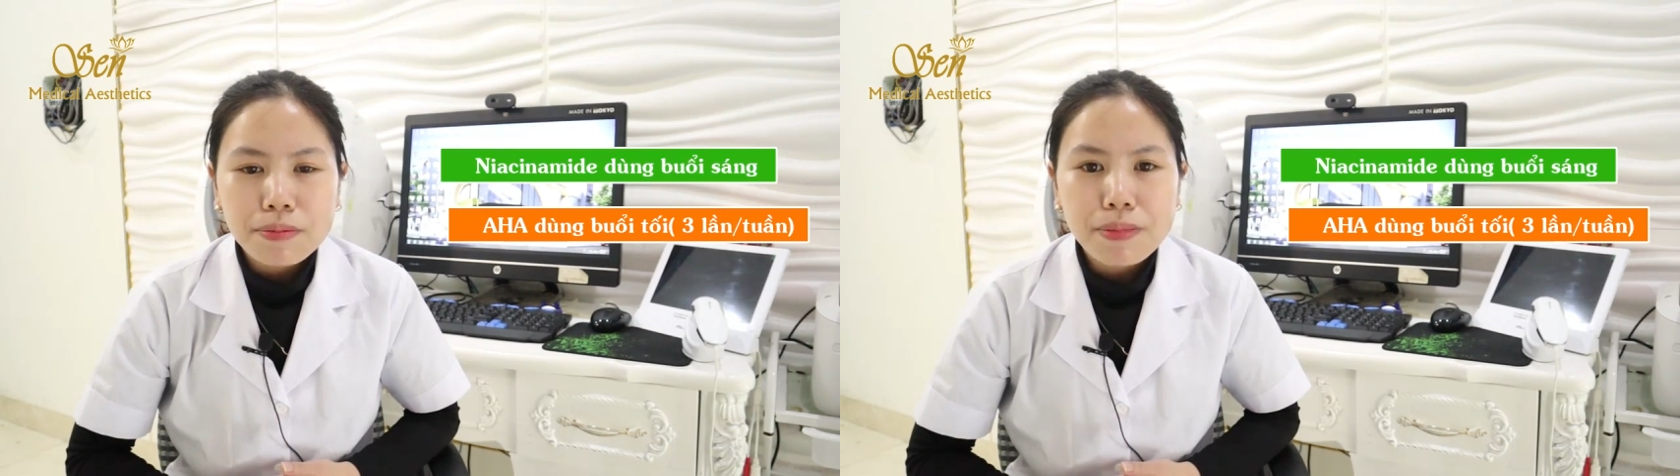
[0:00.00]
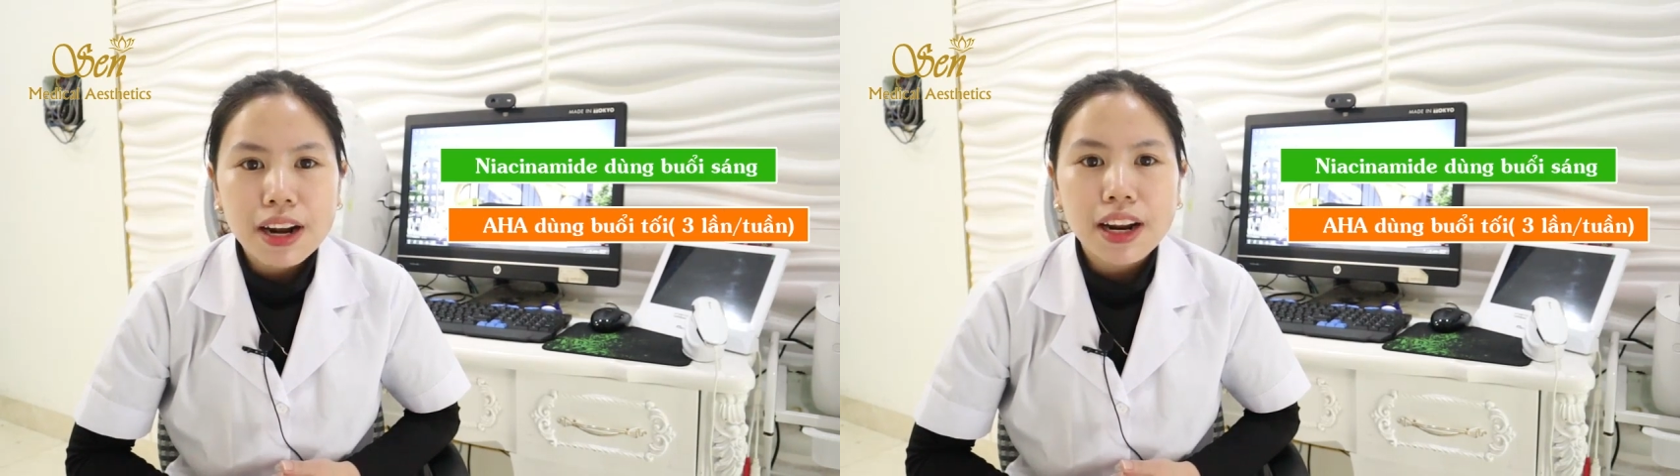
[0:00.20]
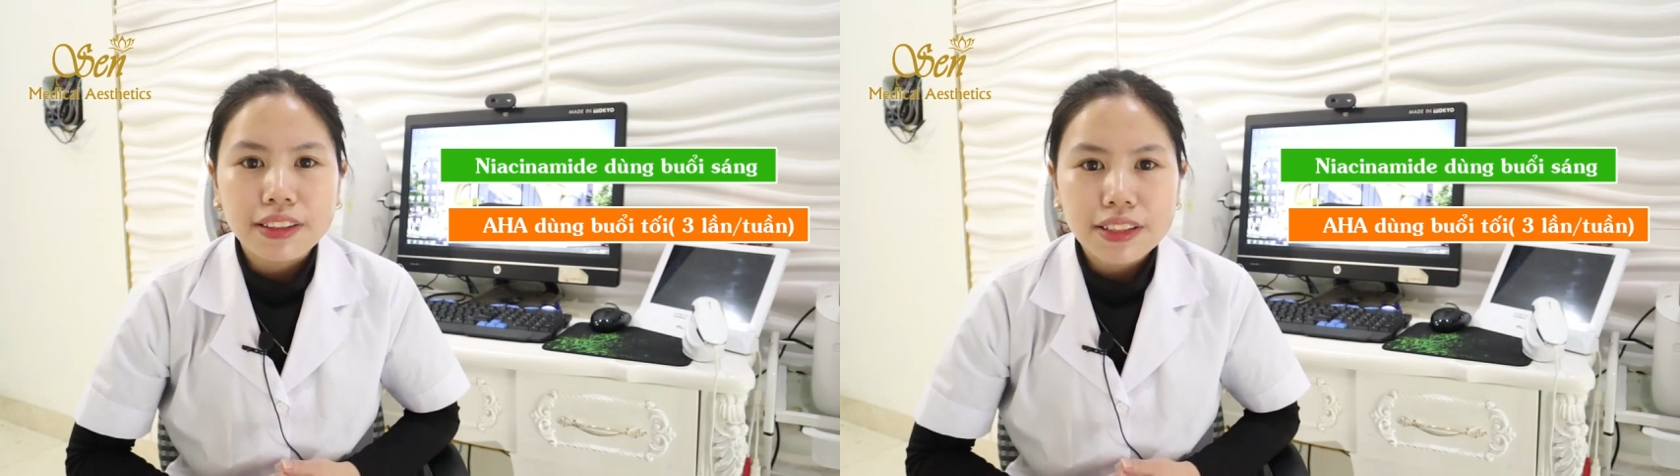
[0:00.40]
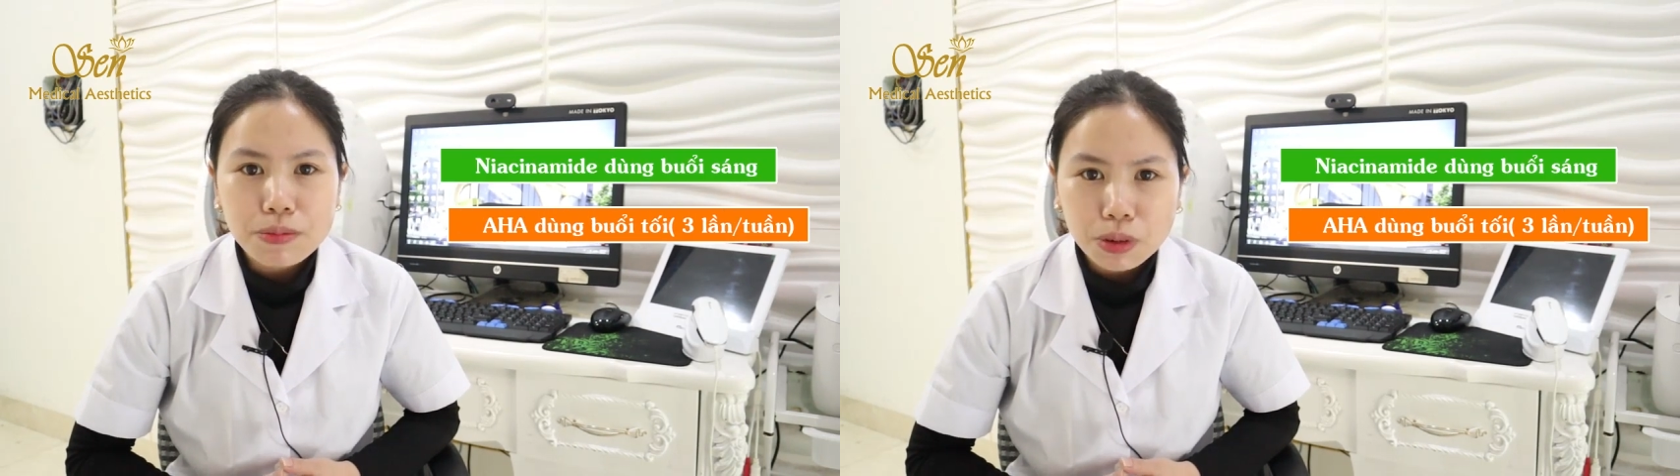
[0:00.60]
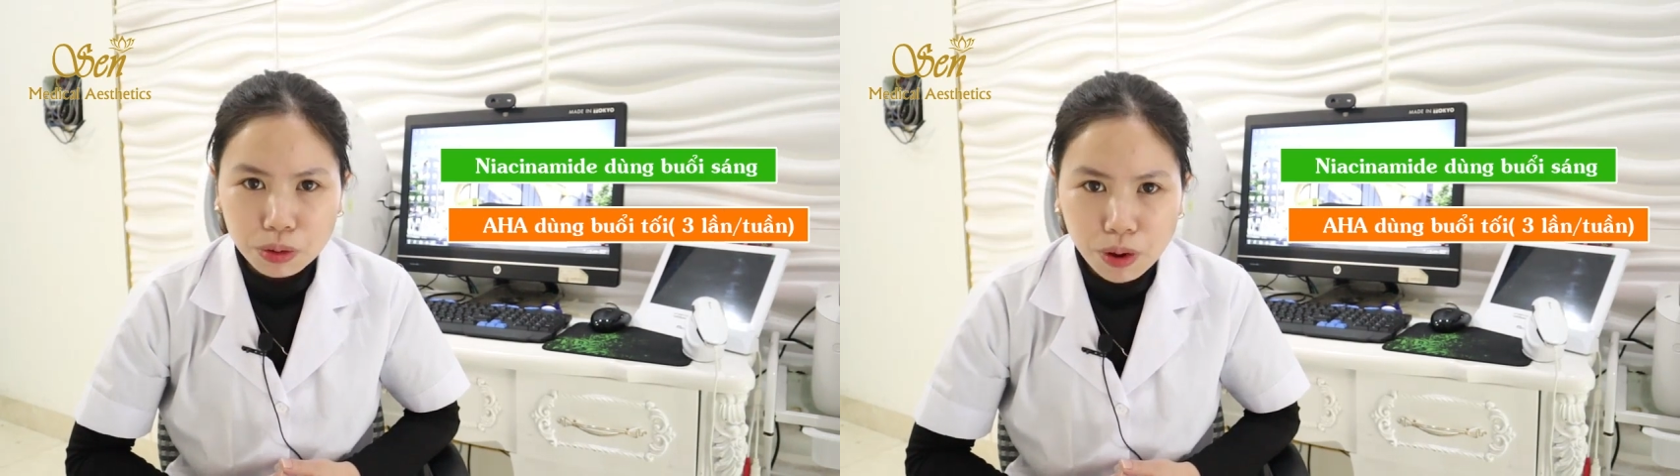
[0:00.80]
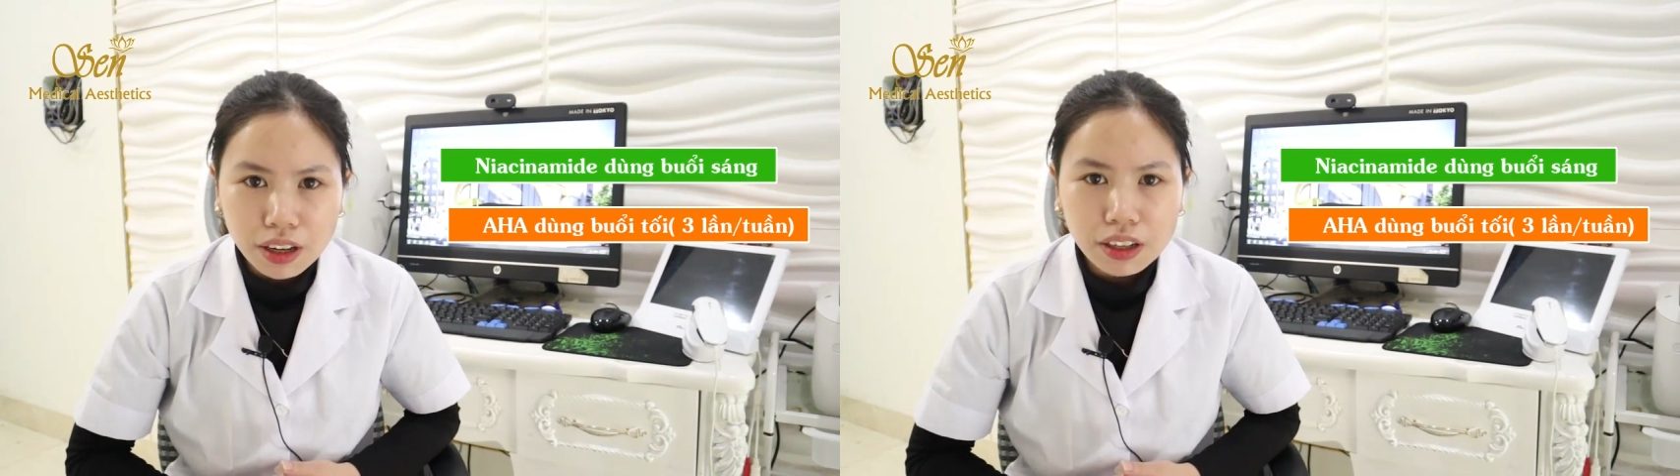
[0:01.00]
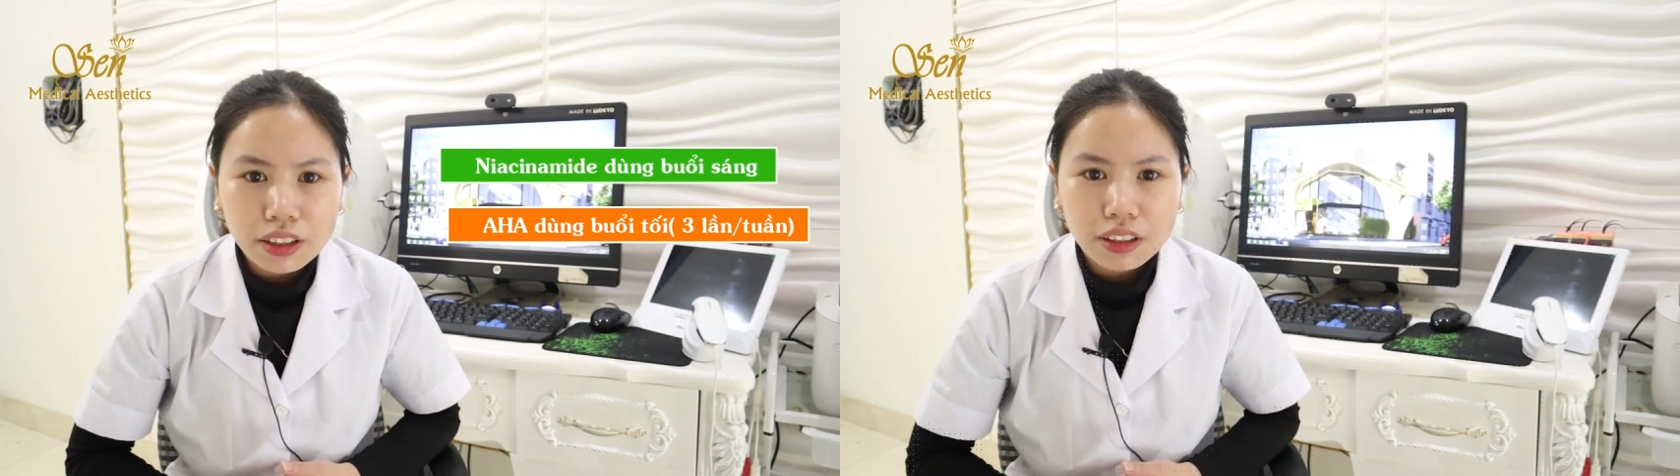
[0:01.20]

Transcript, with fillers: 3 lần trên một tuần,